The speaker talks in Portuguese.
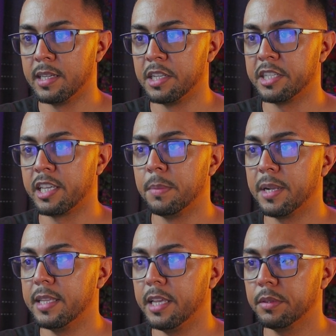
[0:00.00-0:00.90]
a laranja aqui
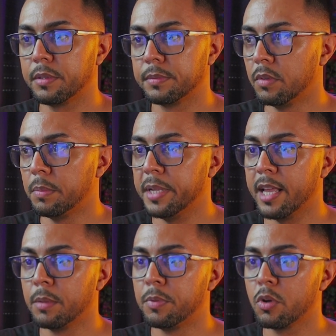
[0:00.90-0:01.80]
para dentro. Vou ampliar
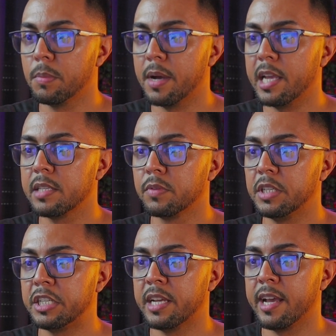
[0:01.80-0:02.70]
ela um pouco mais, vou
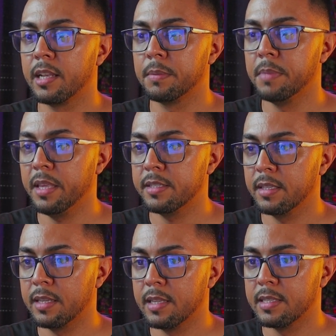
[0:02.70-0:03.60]
deixar ela bem
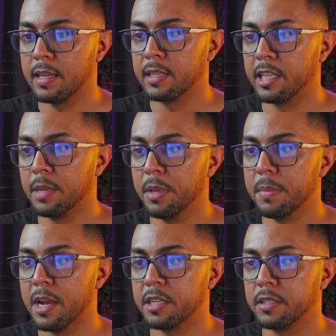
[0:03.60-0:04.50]
centralizada aqui na minha
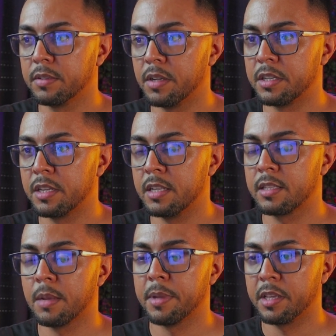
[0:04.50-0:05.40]
imagem. Acho que
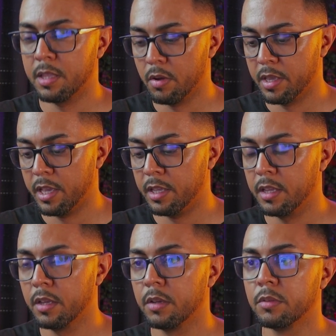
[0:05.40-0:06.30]
nesse tamanho aqui está ok.
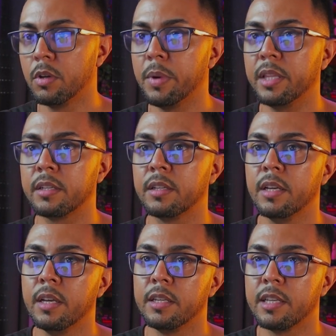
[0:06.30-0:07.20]
Dou Enter.
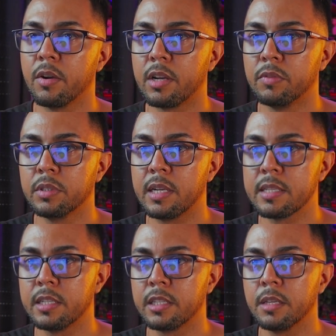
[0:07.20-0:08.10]
E agora vou
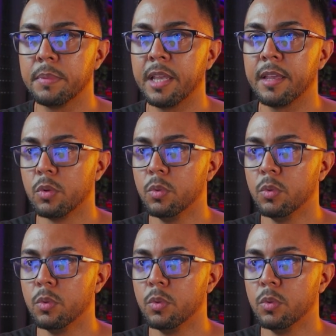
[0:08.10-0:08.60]
trazer também